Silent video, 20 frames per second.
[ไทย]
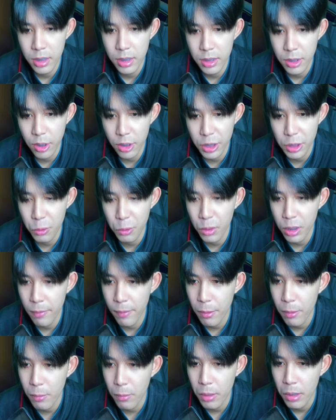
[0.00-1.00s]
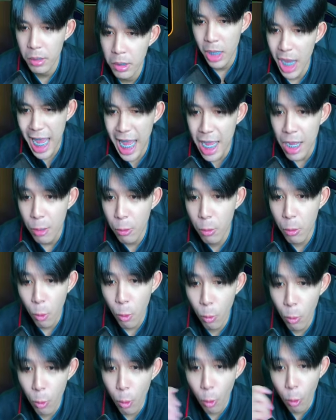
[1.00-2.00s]
สองชิ้นโอเลเวลอ่ะอู้
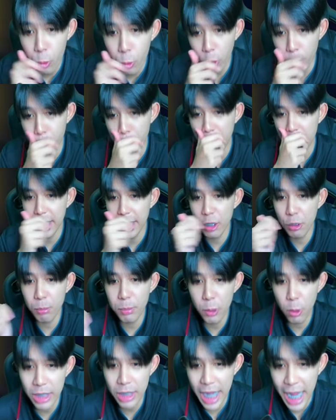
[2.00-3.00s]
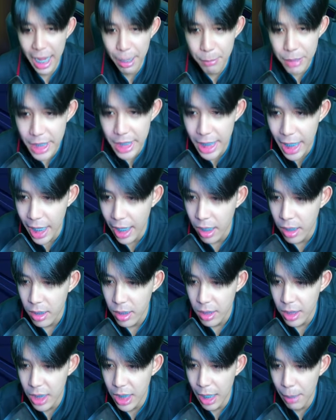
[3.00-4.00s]
หูกดผิดไอ้เหี้ยกูไปกดขายเมื่อกี้เนี่ยเกือบ